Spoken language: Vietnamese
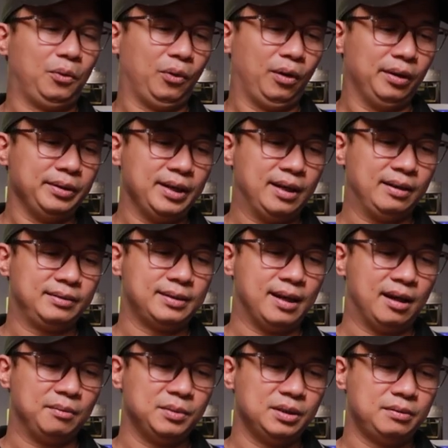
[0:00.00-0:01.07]
của nhà
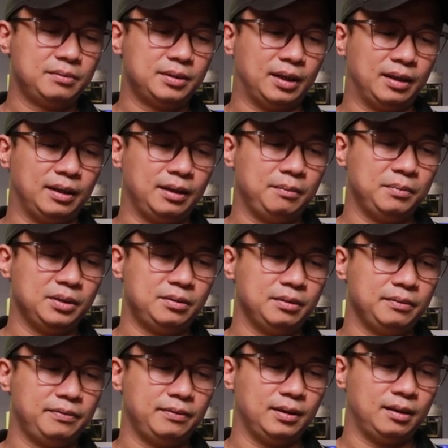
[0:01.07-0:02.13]
Thai, Thai
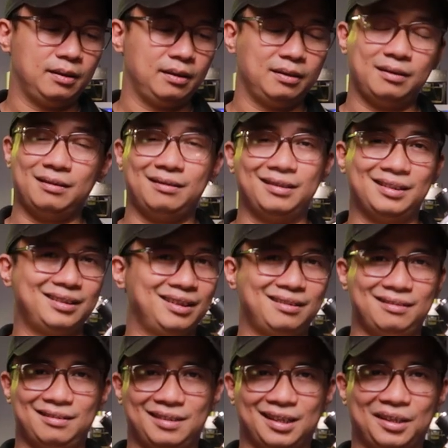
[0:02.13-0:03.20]
Butterfly rất rất
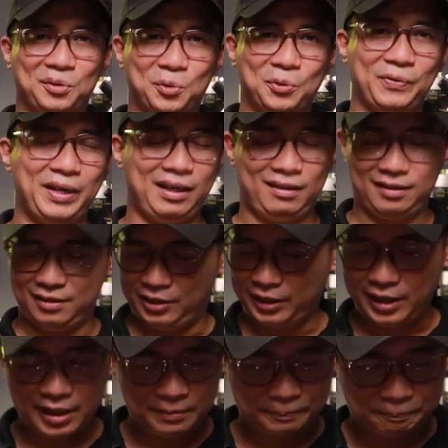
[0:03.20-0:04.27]
là thú vị
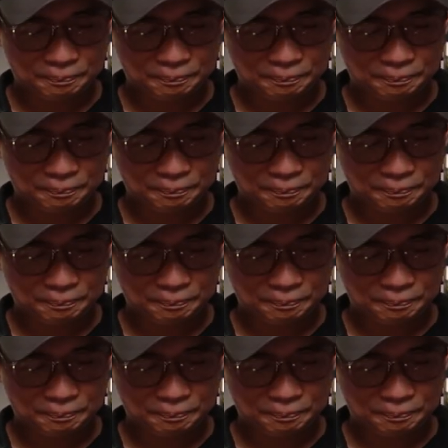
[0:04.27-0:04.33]
ok